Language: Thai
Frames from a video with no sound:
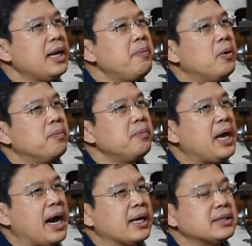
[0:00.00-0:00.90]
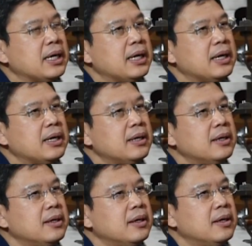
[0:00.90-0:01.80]
จริงแล้วผมอยากจะ
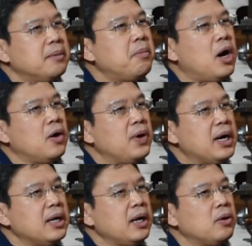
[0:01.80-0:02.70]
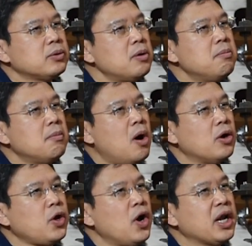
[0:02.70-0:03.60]
บอกว่าเราต้องม
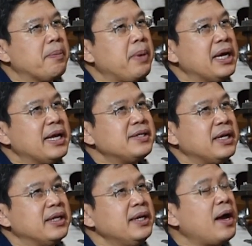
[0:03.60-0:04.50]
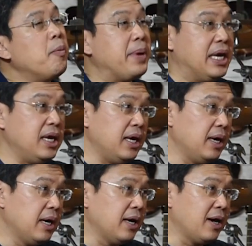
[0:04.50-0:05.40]
องย้อนกลับไปในสิ่งที่เรามี
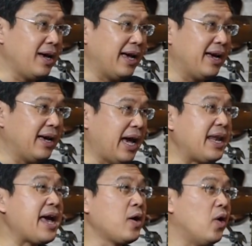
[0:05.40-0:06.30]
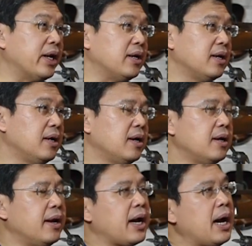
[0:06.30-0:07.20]
ให้ได้ก่อน
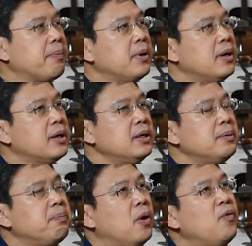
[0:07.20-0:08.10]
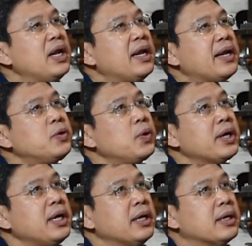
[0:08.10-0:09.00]
นะครับคือผมว่าหลายๆธุร
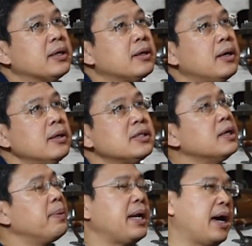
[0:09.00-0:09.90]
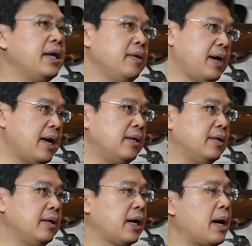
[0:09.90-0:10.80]
กิจก็เจอปัญหาเดียวกัน
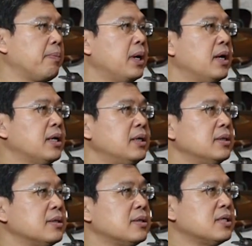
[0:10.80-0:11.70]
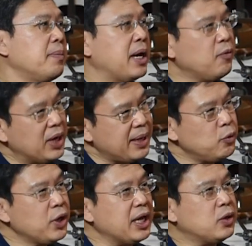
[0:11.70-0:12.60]
นะครับคือสมัยเวลา
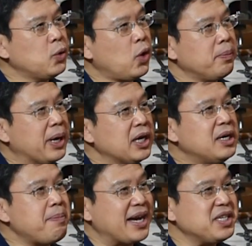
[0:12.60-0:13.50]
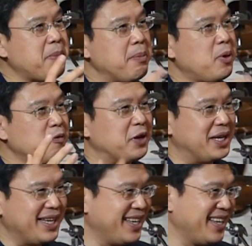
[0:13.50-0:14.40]
ทำธุรกิจทุกคนมันก็คือ maximize profit